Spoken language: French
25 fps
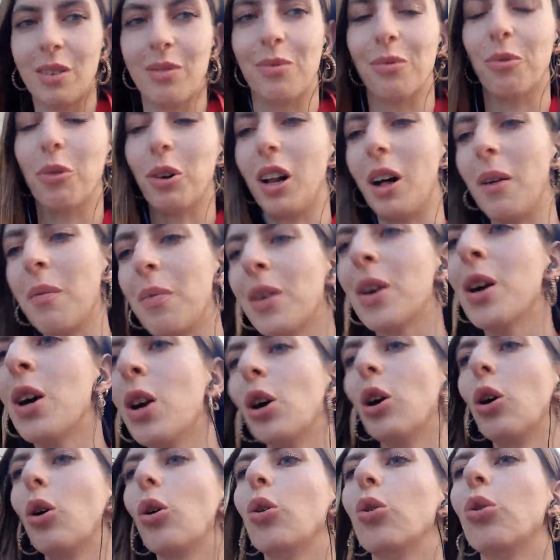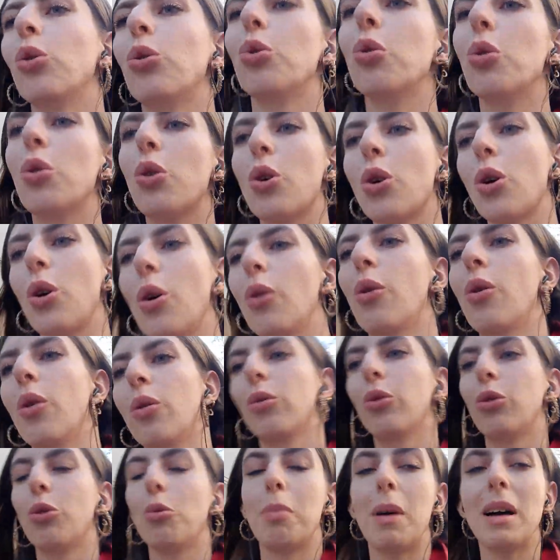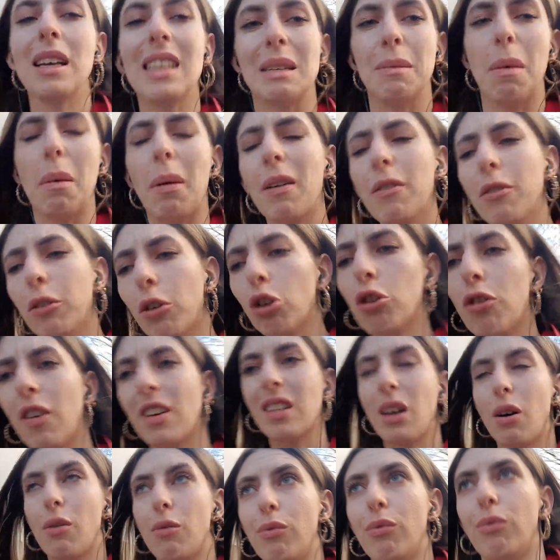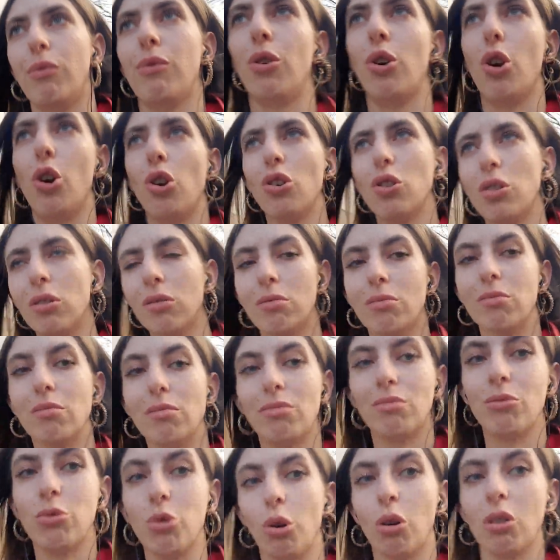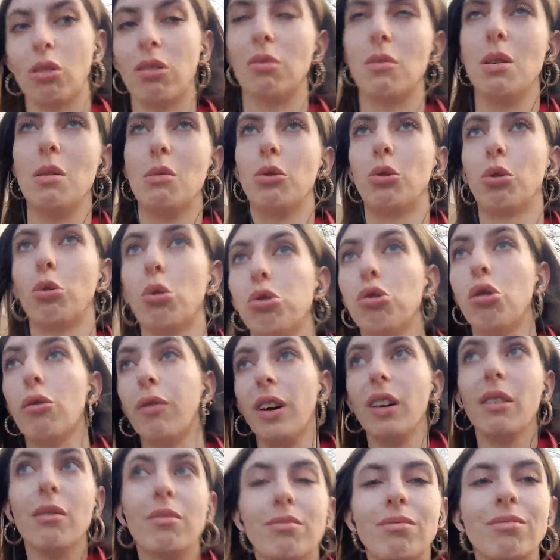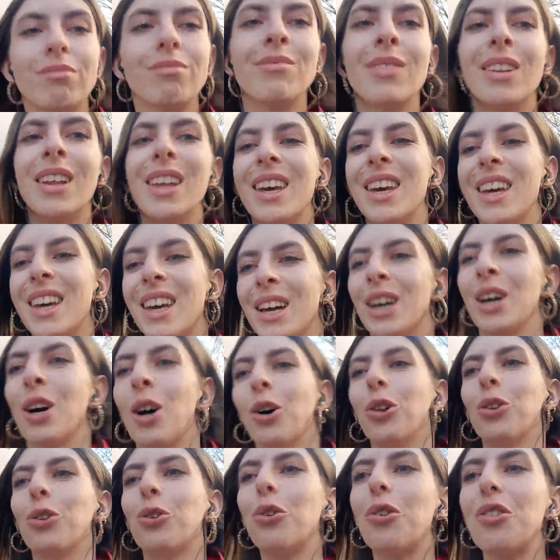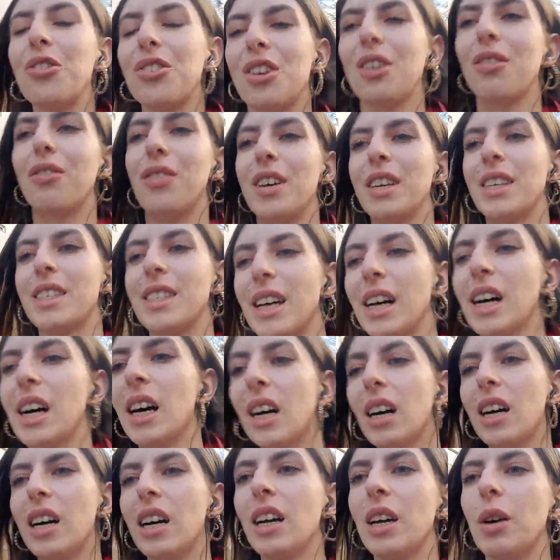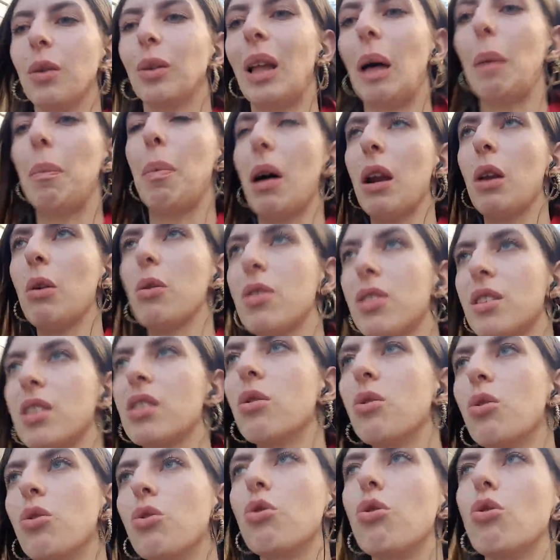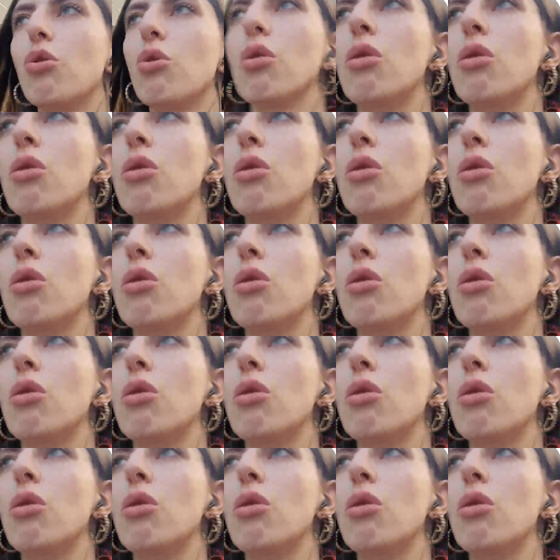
voilà. Donc de base, c'était pas prévu que je fasse un vlog, genre, mais du coup je le fais. Donc j'ai fait ça et on a parlé aussi de